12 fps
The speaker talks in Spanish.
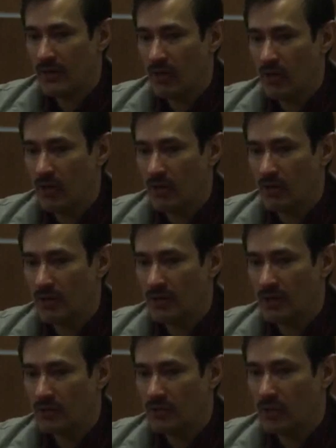de
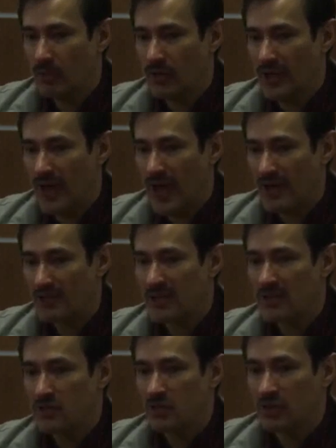tanto en Open
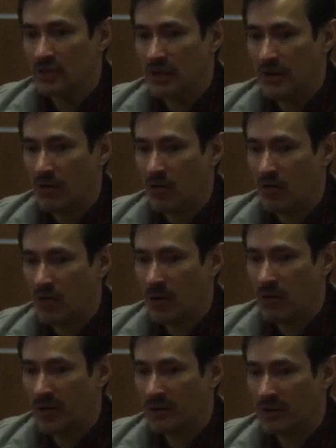Access o de
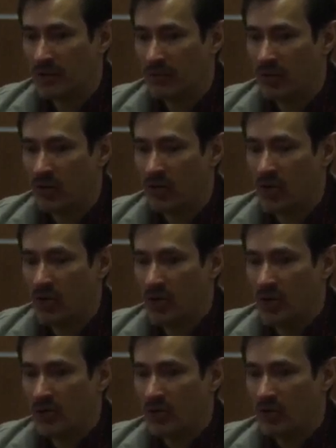trabajo colaborativo
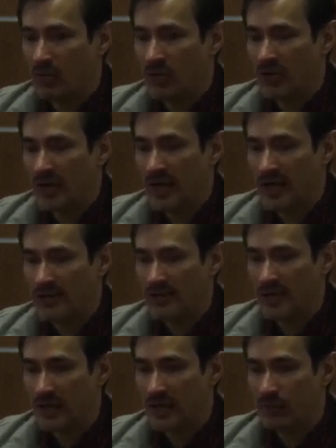como el que
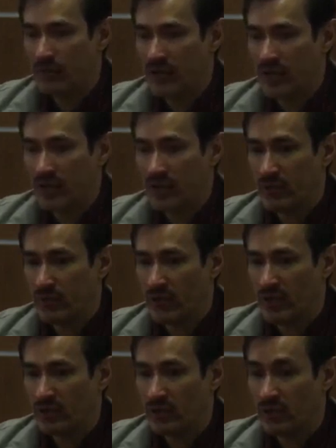hace el,
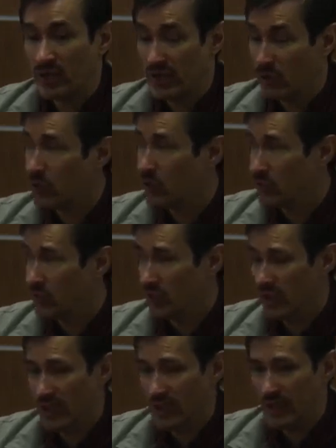el proyecto
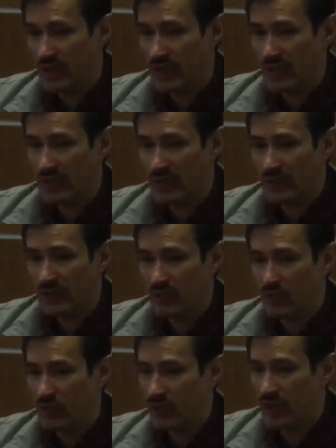GNU,
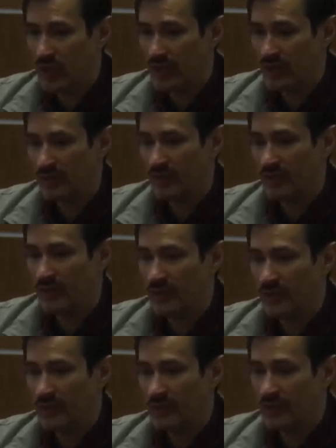GNU
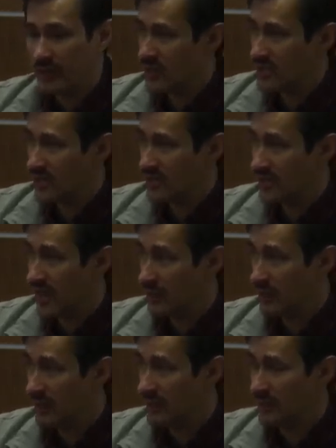de, de, Richard
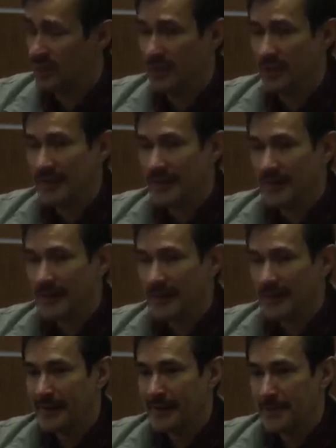Stallman.
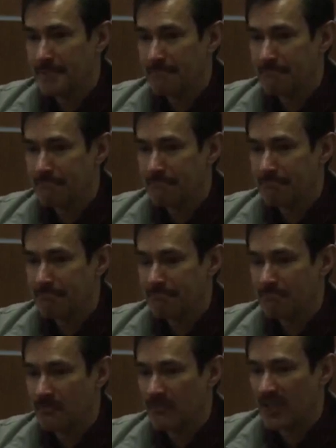Em,